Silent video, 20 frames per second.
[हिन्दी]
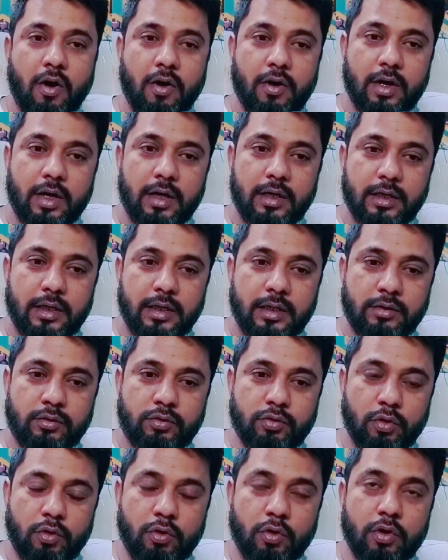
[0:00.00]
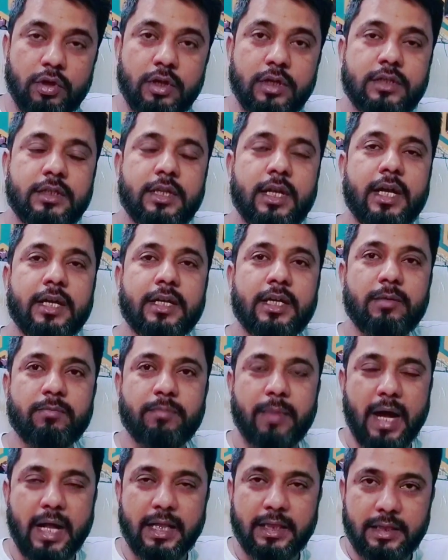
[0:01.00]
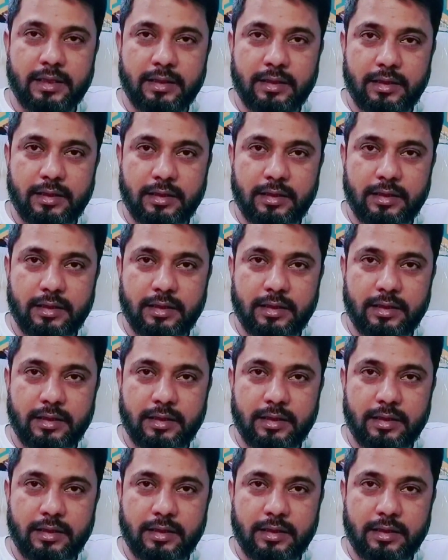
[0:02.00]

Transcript: और जो लोग इस तरह की बात